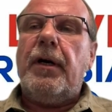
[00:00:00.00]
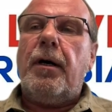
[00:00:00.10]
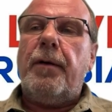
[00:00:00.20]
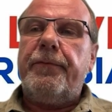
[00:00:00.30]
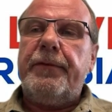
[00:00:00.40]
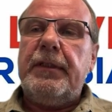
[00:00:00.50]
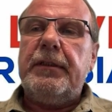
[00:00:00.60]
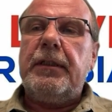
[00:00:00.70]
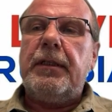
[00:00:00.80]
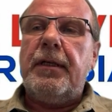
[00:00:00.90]
wir haben? Wie
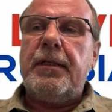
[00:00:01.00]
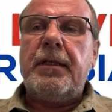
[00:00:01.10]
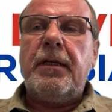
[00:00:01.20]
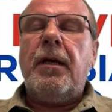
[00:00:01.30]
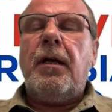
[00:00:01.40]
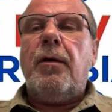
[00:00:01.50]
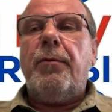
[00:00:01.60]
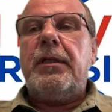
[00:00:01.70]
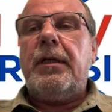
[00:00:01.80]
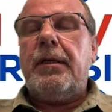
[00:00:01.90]
sieht es
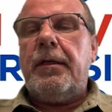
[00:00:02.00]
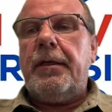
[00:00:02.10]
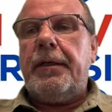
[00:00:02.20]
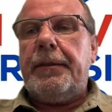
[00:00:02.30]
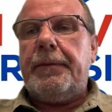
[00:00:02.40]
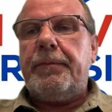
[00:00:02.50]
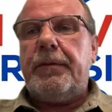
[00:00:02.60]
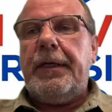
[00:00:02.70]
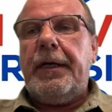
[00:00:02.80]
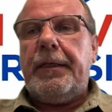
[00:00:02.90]
mit äh,
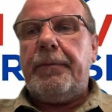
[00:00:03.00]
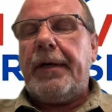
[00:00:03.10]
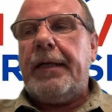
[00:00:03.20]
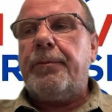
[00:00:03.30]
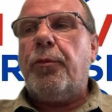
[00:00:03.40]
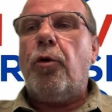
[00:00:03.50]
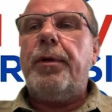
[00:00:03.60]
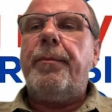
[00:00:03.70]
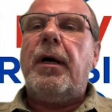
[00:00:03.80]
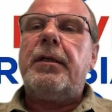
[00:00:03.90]
der
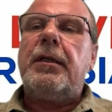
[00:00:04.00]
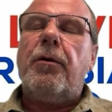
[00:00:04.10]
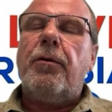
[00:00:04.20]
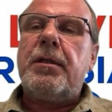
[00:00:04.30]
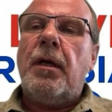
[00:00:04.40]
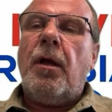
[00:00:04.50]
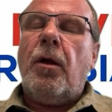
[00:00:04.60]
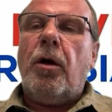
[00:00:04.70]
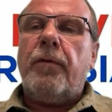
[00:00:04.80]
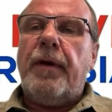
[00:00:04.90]
Rentenproblematik aus.
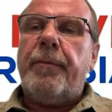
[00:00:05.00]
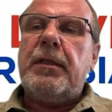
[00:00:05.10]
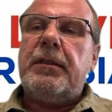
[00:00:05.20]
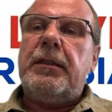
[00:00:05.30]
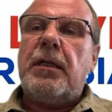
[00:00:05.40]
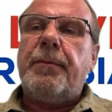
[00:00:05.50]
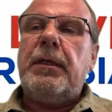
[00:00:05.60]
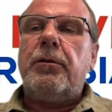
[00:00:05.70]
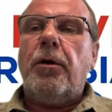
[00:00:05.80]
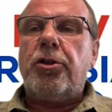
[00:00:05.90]
Und wenn man sieht, dass man
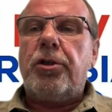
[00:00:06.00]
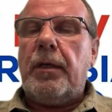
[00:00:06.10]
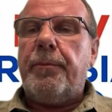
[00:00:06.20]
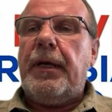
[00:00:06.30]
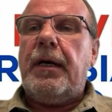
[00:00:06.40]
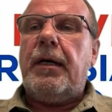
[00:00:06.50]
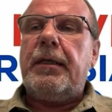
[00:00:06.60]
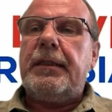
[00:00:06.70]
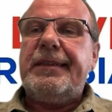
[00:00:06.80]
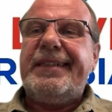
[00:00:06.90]
in Deutschland
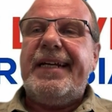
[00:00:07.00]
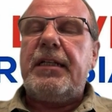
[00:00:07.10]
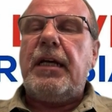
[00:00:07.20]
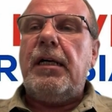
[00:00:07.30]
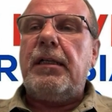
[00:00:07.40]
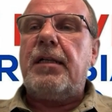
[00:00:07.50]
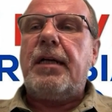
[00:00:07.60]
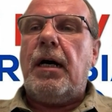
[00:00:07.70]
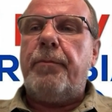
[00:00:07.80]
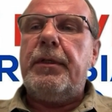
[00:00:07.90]
per Gesetz
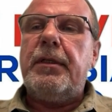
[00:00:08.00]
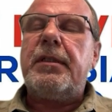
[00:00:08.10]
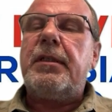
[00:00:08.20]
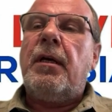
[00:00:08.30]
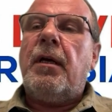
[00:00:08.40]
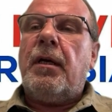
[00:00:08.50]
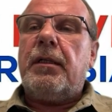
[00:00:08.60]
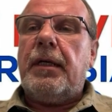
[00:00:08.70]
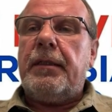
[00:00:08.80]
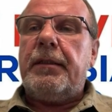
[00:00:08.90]
altersarm ist,
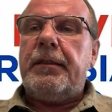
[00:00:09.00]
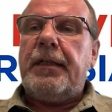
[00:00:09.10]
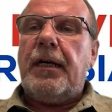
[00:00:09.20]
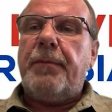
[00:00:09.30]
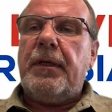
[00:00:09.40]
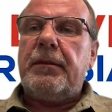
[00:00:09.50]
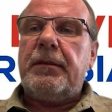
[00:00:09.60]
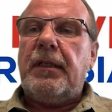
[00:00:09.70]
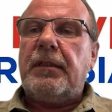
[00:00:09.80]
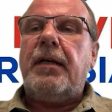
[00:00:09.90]
dann sagt
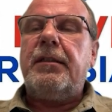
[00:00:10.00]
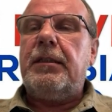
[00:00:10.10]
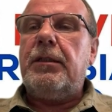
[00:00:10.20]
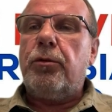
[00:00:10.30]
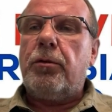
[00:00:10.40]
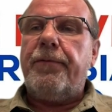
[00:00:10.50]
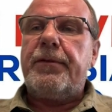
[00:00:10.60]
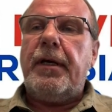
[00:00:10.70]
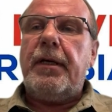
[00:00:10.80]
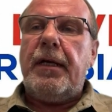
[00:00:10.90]
man, das kann nicht die
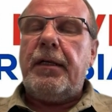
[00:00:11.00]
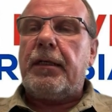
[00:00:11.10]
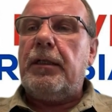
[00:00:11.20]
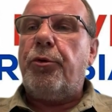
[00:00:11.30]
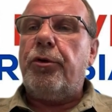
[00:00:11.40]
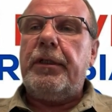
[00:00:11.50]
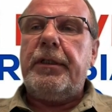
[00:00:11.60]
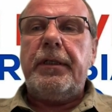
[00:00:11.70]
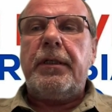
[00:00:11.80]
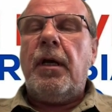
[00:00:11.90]
Zukunft sein.
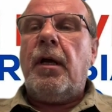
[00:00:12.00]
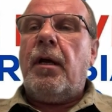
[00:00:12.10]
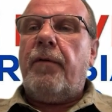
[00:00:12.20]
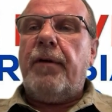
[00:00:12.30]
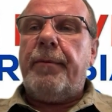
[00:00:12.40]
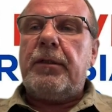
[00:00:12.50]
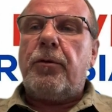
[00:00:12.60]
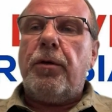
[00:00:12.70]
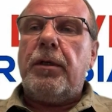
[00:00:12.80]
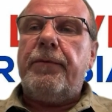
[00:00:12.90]
Energiepolitik. Wenn man
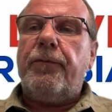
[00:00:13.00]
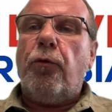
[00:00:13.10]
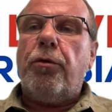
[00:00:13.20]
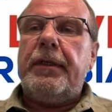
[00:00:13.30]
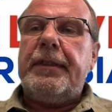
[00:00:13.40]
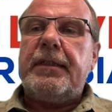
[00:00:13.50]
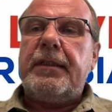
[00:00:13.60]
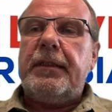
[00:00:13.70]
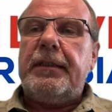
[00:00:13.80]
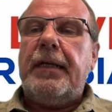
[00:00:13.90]
guckt, wo
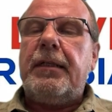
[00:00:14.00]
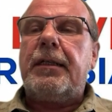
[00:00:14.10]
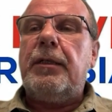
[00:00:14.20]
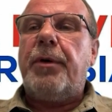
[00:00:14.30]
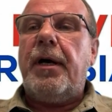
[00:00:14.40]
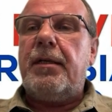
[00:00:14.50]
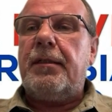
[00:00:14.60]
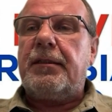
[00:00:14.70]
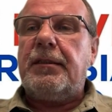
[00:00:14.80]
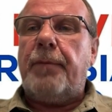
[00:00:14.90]
jetzt äh, die Energiepreise
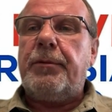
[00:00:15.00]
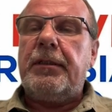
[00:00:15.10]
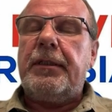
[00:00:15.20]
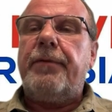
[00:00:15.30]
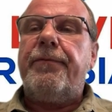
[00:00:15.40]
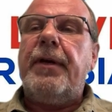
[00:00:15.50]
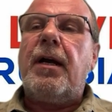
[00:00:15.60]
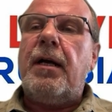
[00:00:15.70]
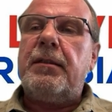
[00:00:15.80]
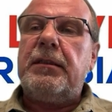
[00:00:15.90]
insgesamt hingehen,
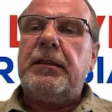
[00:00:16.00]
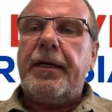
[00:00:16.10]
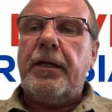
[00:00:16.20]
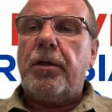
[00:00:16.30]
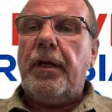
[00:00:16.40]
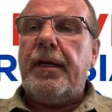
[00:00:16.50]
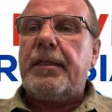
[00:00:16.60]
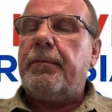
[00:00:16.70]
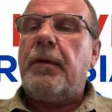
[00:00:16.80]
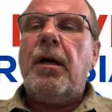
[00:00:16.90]
wer kann es nachher noch
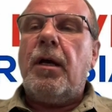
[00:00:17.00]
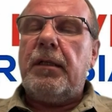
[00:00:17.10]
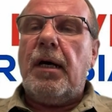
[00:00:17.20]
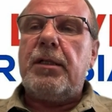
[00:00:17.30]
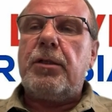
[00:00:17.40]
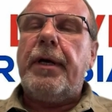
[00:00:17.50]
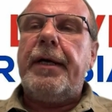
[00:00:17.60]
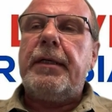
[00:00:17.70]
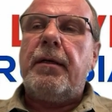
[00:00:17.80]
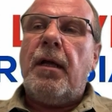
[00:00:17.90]
leisten? Nahezu
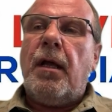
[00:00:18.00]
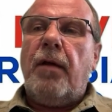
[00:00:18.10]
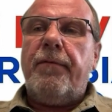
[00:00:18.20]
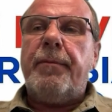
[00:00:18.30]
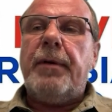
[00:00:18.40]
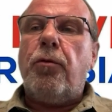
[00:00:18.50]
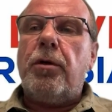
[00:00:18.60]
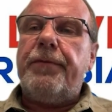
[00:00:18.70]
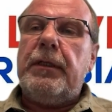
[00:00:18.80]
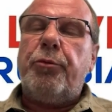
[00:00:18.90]
keiner. Wenn man
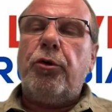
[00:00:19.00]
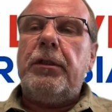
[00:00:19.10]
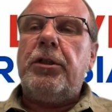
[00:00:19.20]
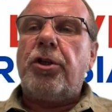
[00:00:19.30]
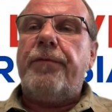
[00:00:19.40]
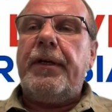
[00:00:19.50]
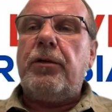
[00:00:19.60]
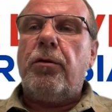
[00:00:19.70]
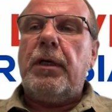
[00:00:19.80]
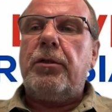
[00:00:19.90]
guckt, wie die politische
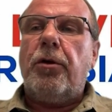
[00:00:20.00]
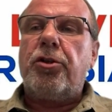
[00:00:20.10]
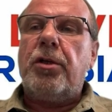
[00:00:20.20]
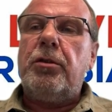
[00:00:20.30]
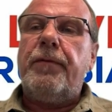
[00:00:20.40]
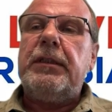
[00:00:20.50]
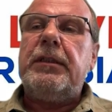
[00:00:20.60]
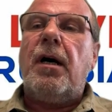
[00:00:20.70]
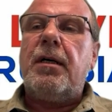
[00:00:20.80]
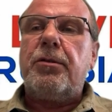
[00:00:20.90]
Entwicklung in Deutschland über die
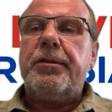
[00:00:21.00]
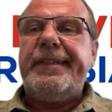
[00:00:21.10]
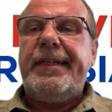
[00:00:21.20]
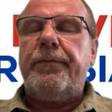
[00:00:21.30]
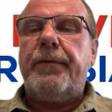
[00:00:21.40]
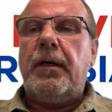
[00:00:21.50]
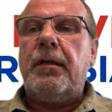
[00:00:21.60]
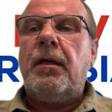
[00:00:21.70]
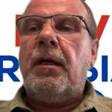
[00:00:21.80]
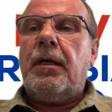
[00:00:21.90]
Jahre zu sehen
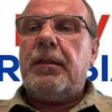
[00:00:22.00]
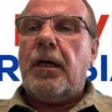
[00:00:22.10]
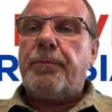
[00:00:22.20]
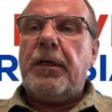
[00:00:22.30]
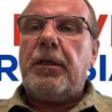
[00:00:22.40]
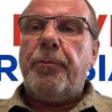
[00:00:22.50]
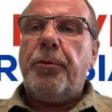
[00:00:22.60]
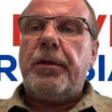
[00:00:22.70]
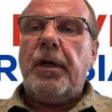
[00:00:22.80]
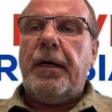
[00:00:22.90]
war, sagt man klipp
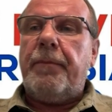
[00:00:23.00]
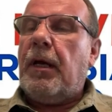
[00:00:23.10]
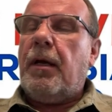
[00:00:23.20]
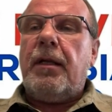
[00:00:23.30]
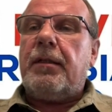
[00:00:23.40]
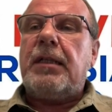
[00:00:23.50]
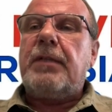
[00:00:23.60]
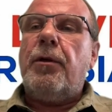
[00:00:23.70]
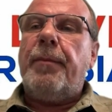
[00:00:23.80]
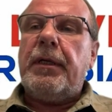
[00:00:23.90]
und klar,
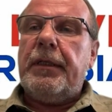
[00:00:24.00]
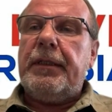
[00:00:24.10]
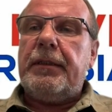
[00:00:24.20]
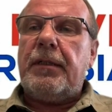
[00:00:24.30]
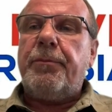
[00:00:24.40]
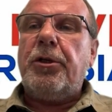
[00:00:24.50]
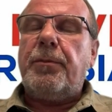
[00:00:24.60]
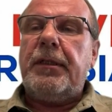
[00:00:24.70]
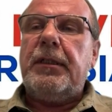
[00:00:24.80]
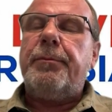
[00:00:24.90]
das will man nicht, das
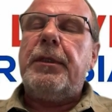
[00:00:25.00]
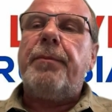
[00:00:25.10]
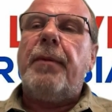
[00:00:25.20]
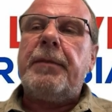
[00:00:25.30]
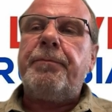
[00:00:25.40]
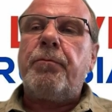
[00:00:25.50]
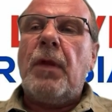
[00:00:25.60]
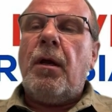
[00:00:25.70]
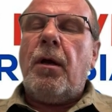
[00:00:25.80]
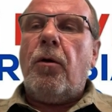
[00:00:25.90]
möchte man nicht mitmachen.
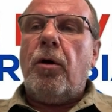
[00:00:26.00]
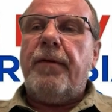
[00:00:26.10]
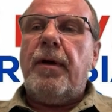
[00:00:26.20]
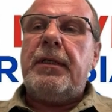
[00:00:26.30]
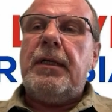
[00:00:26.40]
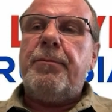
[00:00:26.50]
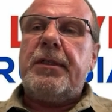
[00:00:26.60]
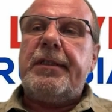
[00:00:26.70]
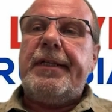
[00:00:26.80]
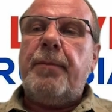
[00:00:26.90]
Und wenn man im
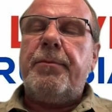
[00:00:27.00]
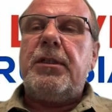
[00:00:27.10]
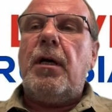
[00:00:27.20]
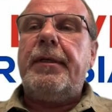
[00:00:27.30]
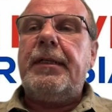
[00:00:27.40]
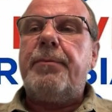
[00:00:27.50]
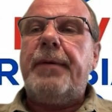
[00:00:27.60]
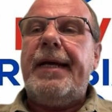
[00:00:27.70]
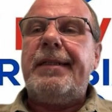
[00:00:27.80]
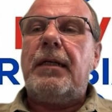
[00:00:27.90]
System selber nichts
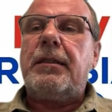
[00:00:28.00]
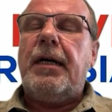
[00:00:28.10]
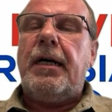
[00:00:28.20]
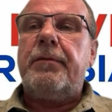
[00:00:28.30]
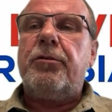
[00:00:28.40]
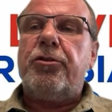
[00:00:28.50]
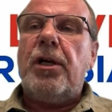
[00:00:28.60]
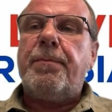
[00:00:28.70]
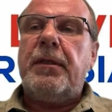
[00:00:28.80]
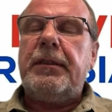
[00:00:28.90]
mehr ändern kann,
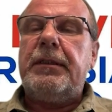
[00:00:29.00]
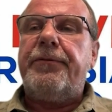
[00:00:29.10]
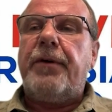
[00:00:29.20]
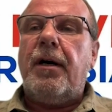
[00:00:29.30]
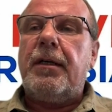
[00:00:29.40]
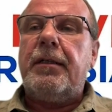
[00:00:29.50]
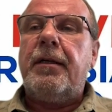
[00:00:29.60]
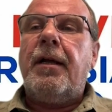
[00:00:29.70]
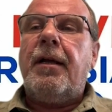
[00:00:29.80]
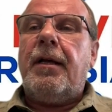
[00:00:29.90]
stellt man sich die
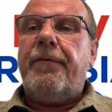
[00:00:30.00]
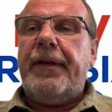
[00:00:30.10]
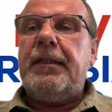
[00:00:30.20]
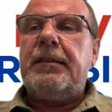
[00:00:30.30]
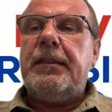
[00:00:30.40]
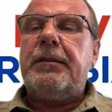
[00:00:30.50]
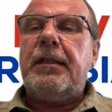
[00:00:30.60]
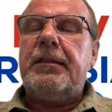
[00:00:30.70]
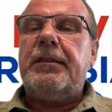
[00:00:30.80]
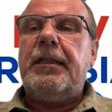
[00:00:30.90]
Frage, wenn ich es nicht,
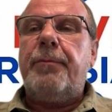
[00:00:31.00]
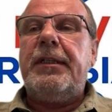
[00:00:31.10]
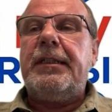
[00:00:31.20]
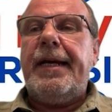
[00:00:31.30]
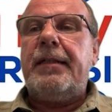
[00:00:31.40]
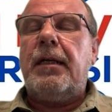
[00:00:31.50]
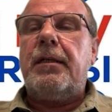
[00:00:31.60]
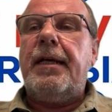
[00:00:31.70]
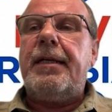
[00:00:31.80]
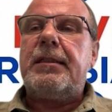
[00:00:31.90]
das System nicht
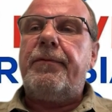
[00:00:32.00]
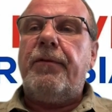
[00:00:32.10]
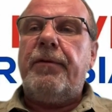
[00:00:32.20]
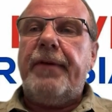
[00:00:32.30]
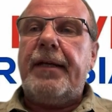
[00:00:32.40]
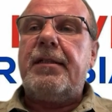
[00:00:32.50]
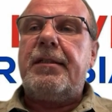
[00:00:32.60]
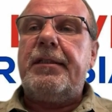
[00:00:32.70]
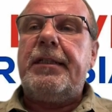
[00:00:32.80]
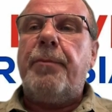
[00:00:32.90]
ändern lässt, in
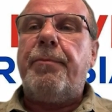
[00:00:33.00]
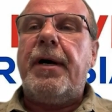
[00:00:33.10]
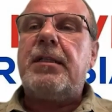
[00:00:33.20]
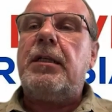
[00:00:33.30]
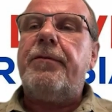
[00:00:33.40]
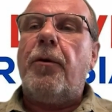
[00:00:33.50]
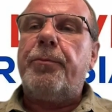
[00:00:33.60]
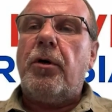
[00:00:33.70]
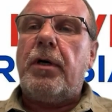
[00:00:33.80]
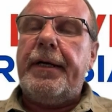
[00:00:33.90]
welches System passe ich
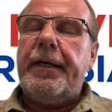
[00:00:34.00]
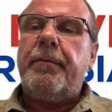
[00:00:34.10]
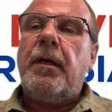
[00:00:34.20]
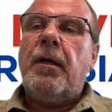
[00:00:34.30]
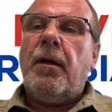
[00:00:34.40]
überhaupt noch rein?